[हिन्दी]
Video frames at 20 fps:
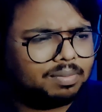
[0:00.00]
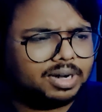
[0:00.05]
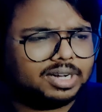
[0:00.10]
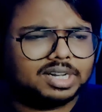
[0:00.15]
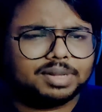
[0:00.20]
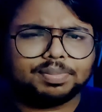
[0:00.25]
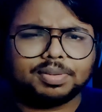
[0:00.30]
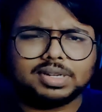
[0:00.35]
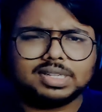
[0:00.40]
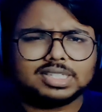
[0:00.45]

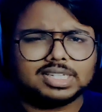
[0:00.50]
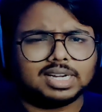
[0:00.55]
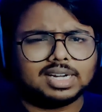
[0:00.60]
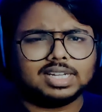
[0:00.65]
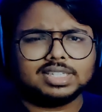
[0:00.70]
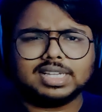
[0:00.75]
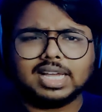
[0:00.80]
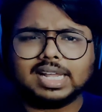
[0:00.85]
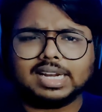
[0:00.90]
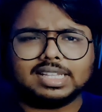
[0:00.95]
मल्टीपल
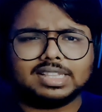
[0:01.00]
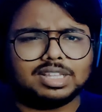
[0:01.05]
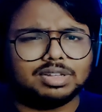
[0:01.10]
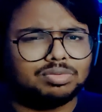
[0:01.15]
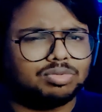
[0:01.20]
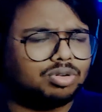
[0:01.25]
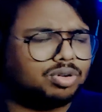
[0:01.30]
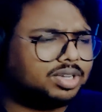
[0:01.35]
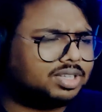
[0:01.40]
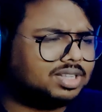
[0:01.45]
जगह जा रही थी
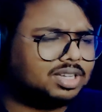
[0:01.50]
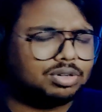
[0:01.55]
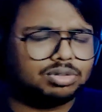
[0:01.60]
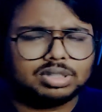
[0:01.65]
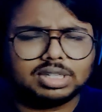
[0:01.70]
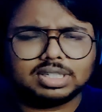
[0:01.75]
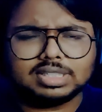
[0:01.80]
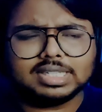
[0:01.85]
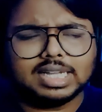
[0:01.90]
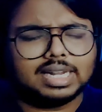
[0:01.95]
वो इधर
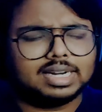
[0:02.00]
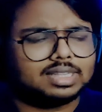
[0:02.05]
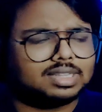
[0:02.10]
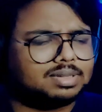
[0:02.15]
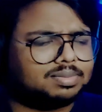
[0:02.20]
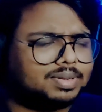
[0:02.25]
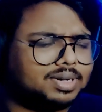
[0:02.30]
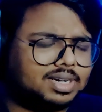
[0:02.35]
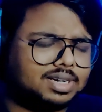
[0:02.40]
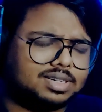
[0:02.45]
उधर जा रही
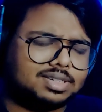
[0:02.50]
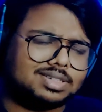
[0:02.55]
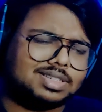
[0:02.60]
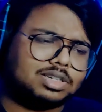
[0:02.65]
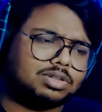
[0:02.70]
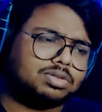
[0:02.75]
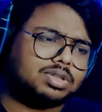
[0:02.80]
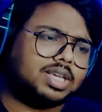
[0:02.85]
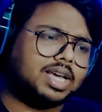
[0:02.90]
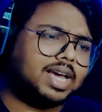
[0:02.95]
थी बट इजी
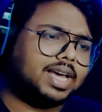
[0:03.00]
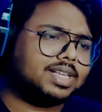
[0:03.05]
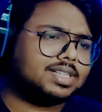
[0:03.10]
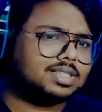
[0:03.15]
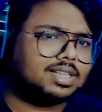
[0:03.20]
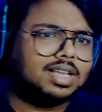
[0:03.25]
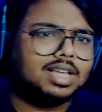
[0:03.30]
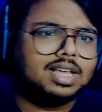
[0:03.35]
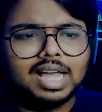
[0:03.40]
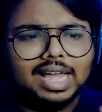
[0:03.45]
टू दी
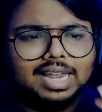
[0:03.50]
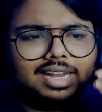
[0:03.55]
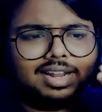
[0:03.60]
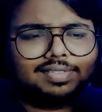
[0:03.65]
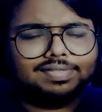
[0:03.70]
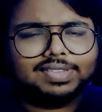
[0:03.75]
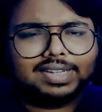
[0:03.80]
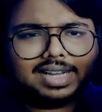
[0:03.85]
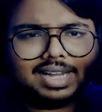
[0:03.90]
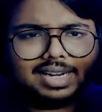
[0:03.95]
आईज आई
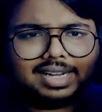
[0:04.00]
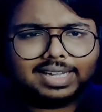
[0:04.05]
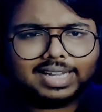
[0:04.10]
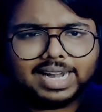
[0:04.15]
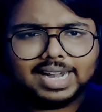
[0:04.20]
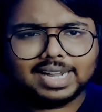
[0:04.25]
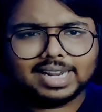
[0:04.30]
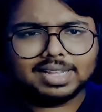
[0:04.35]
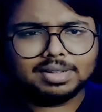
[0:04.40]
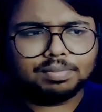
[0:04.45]
लव द कलर
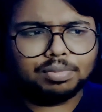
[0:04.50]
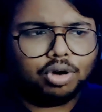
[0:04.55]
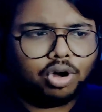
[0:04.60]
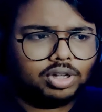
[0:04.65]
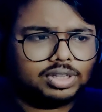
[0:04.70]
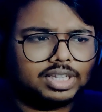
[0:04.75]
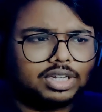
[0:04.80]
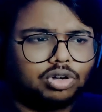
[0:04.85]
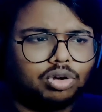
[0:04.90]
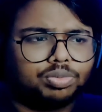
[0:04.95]
ग्रेडिंग
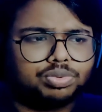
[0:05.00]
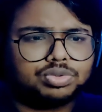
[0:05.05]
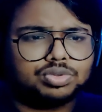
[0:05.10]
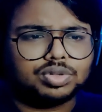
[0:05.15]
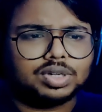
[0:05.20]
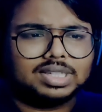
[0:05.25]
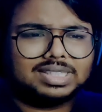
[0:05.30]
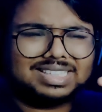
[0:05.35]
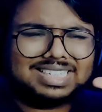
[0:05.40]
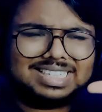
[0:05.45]
बहुत ही
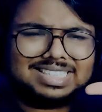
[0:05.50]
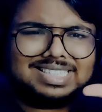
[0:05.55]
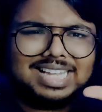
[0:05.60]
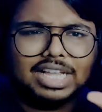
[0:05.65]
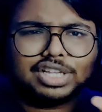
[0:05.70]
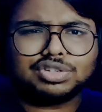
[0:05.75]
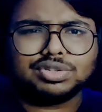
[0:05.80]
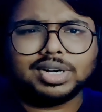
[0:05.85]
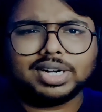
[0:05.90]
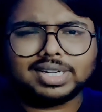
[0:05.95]
खूबसूरत
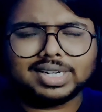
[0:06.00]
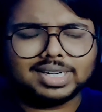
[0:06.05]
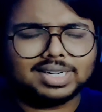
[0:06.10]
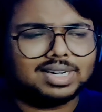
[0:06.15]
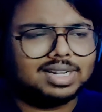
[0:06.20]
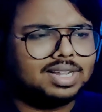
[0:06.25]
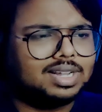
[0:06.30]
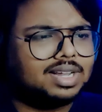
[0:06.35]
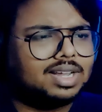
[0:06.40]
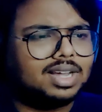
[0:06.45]

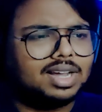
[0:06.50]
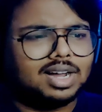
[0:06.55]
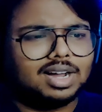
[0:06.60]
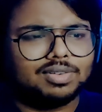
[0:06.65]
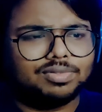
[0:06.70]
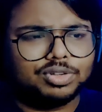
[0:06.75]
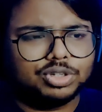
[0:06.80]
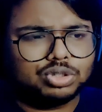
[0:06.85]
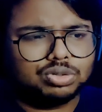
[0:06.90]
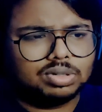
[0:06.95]
डिसचुरेटेड
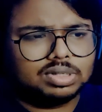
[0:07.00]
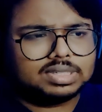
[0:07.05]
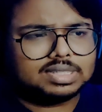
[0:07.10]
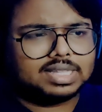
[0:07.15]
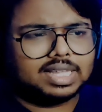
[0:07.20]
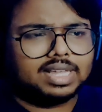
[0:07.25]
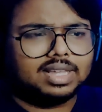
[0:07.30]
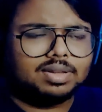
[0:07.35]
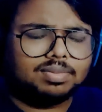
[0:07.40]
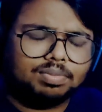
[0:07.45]
विजुअल्स
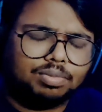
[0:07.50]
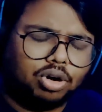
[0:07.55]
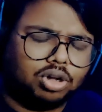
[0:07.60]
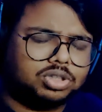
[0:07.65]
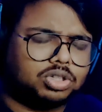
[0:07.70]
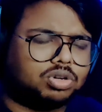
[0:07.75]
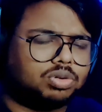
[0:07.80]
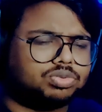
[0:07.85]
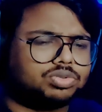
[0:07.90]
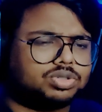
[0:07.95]
uh, थे
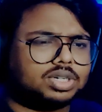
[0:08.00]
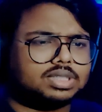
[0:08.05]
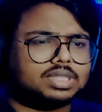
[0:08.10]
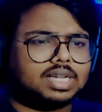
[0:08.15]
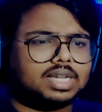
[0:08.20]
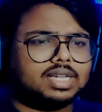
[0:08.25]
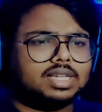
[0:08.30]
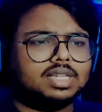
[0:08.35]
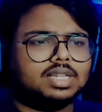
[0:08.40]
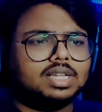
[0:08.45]
बहुत ही खूबसूरत
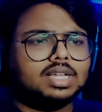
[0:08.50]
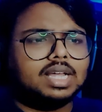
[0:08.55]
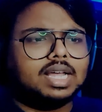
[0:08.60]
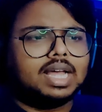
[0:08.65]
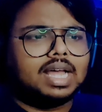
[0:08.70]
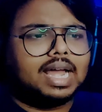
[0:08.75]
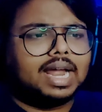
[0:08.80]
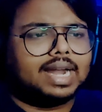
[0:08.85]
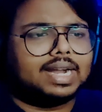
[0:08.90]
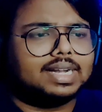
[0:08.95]

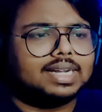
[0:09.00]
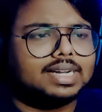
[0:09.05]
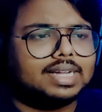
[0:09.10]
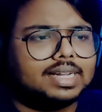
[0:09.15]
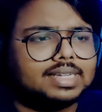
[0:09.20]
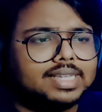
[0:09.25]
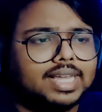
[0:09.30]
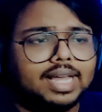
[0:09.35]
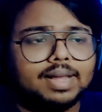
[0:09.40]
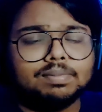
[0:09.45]
था एंड
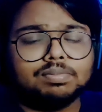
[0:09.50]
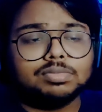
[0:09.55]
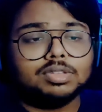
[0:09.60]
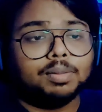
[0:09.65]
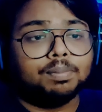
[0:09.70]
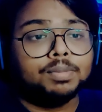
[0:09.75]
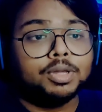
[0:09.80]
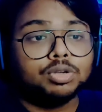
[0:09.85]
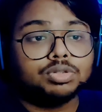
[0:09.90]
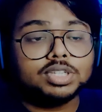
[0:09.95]
या
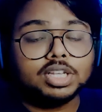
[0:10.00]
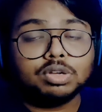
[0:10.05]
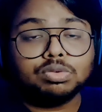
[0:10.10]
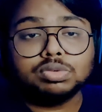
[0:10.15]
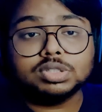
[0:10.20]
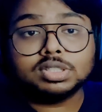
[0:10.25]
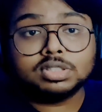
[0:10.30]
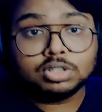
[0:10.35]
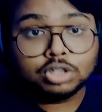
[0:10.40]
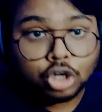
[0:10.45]
द म्यूजिक
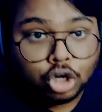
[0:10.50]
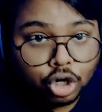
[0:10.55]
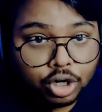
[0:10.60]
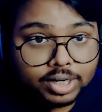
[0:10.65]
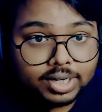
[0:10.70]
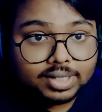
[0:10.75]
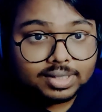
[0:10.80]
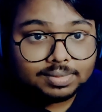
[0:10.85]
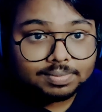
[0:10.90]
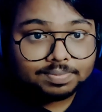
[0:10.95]
वॉज
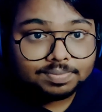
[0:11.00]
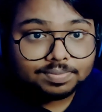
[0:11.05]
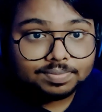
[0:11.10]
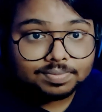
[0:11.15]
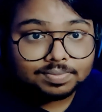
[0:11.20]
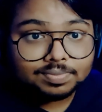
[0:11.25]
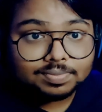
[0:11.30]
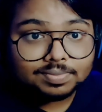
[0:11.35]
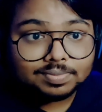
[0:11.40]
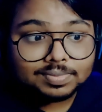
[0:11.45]
गुड
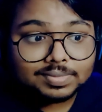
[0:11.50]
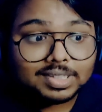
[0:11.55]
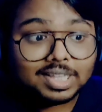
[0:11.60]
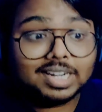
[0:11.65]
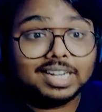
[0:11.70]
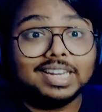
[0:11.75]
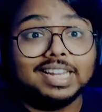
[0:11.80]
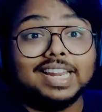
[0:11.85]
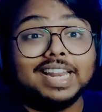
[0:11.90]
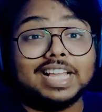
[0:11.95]
द
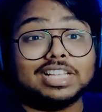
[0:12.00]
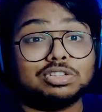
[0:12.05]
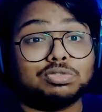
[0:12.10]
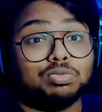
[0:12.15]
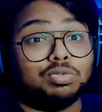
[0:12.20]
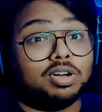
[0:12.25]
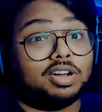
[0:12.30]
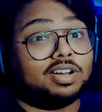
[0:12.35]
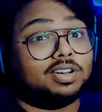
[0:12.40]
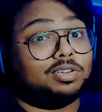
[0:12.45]
लिरिक्स
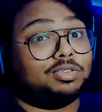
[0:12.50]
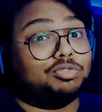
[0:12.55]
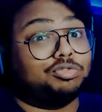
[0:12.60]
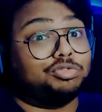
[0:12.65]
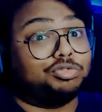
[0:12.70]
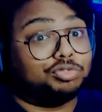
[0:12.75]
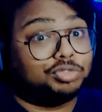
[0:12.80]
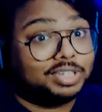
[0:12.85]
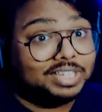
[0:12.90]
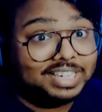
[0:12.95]
हुआ
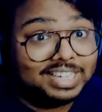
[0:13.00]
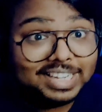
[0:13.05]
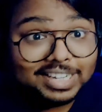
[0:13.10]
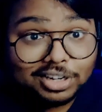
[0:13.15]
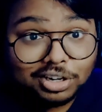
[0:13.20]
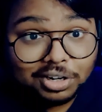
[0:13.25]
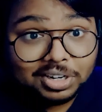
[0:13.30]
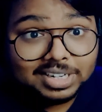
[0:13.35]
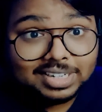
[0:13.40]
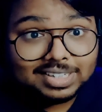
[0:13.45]
रियली
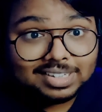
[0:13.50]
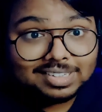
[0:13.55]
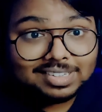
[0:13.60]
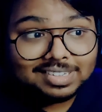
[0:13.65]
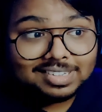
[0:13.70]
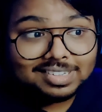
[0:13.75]
गुड